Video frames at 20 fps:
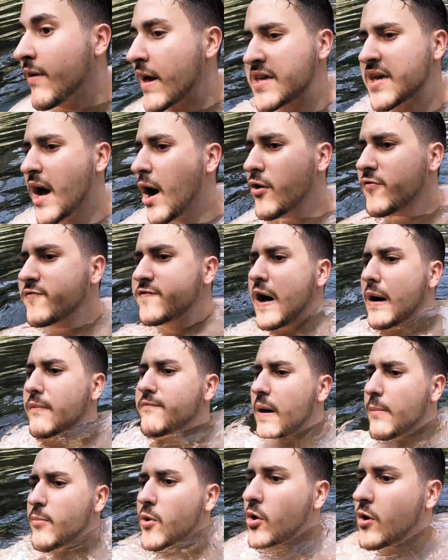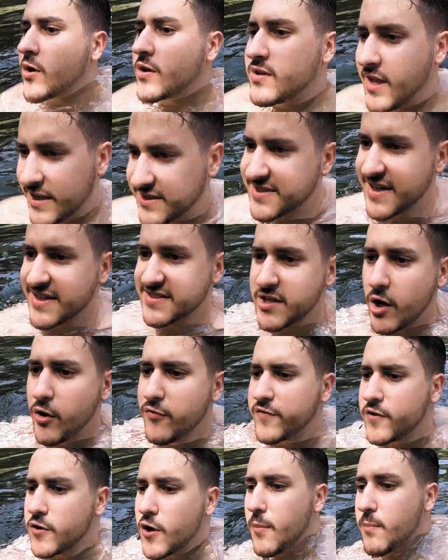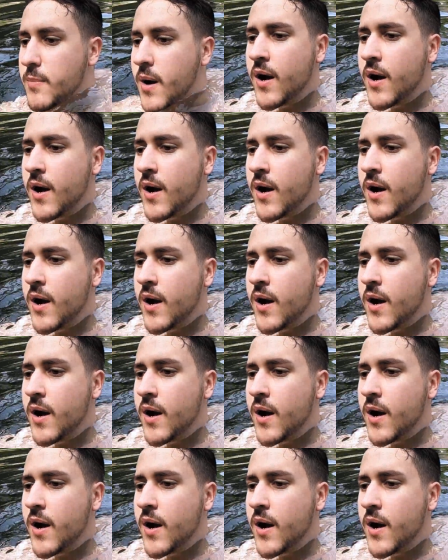Welche Aufnahmen? Wir haben doch jetzt erst aufgenommen.